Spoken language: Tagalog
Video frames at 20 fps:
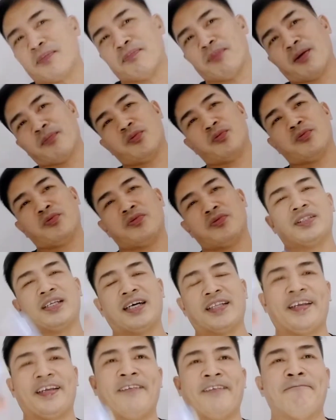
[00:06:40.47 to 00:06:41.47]
pagpupo
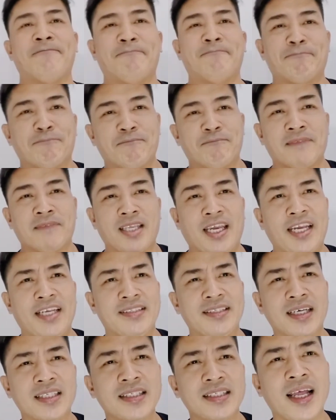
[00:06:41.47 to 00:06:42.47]
dati,
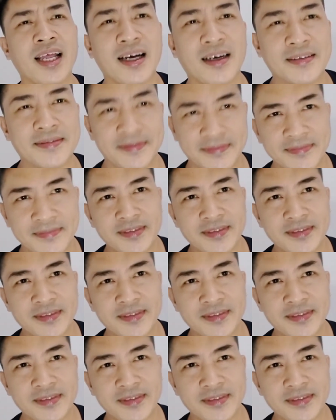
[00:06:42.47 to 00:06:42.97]
Ajax lang.